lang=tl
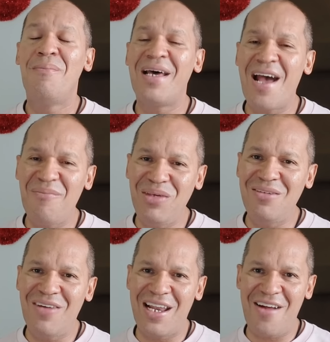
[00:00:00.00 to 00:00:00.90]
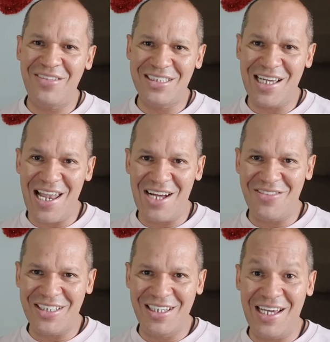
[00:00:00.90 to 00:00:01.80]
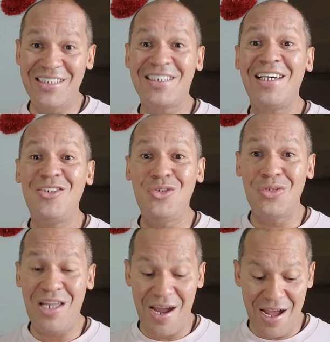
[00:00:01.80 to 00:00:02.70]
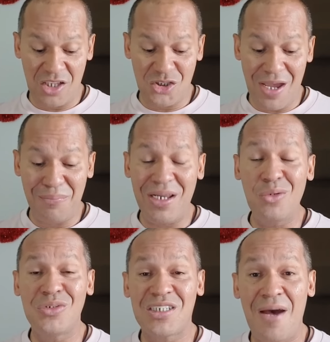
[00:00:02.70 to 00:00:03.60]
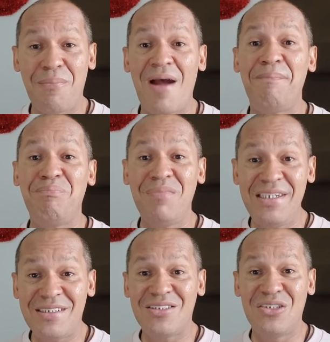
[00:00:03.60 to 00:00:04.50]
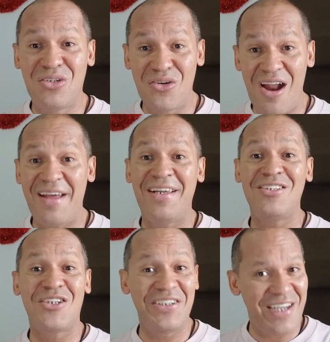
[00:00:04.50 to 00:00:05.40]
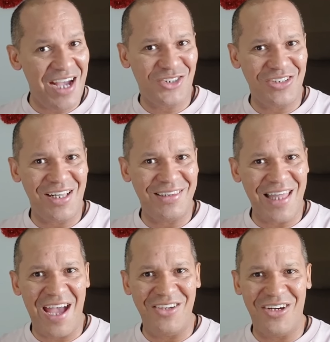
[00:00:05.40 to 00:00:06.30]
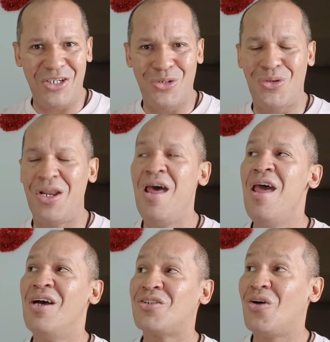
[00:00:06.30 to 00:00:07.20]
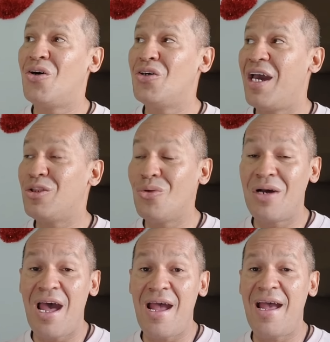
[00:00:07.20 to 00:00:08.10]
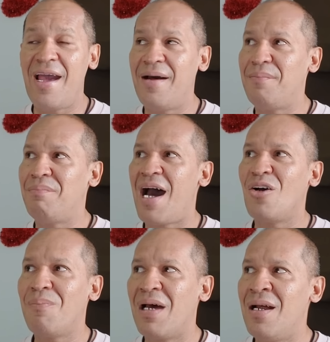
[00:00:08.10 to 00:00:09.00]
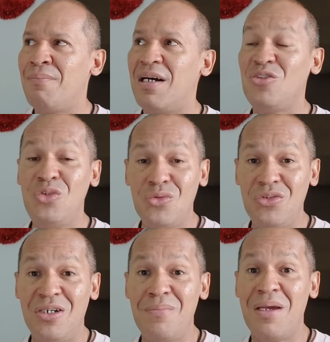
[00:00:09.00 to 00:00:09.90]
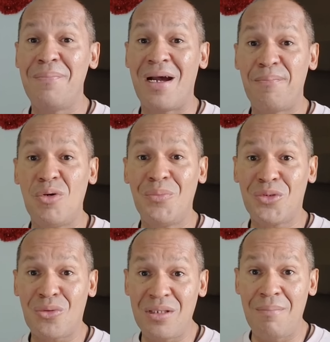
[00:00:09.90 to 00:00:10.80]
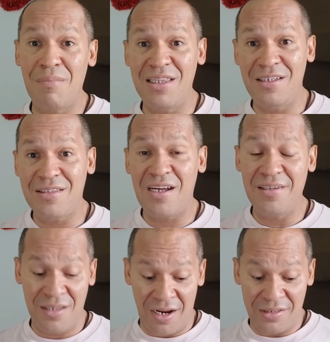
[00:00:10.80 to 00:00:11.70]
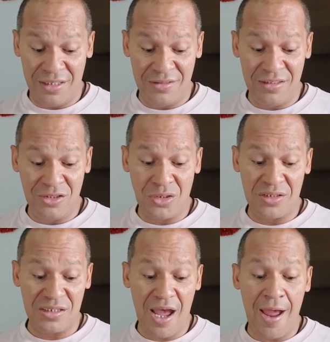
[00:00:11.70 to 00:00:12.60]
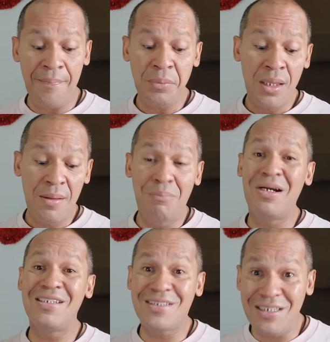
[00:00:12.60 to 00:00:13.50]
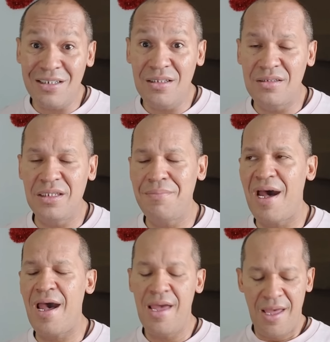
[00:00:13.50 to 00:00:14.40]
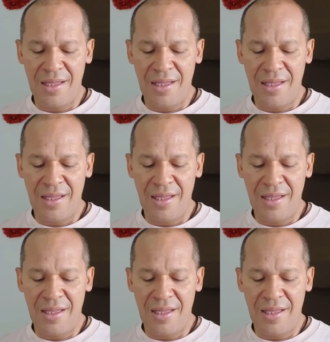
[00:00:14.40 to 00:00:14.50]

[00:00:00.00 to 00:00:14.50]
Maraming maraming salamat guys sa inyong lahat. Siyempre, usapang Miss Grand International tayo ngayon. So, eto nga, bago pa lang mag-New Year, may mga pumutok ng balita regarding dito sa Brazil, di ba?